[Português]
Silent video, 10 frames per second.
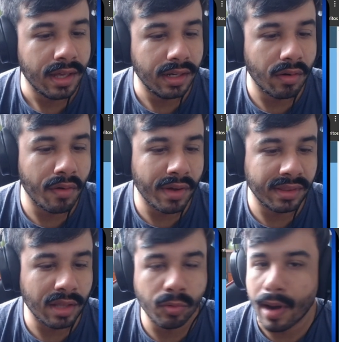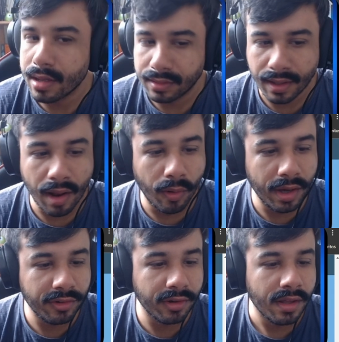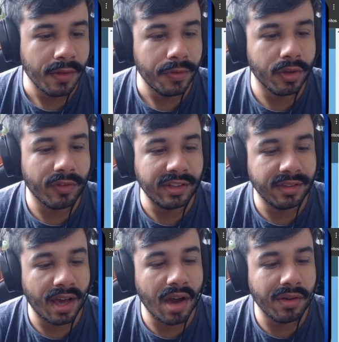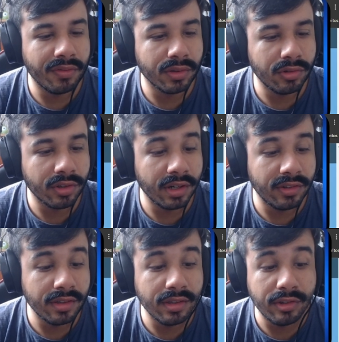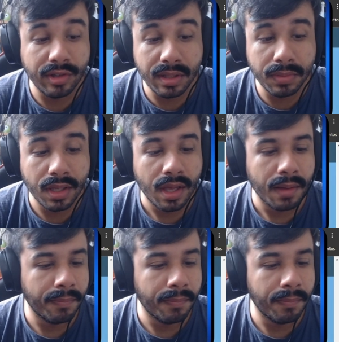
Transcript: né, o avatar do Ryan tem na loja, e o que vai encerrar o evento de Grand Chase Tibe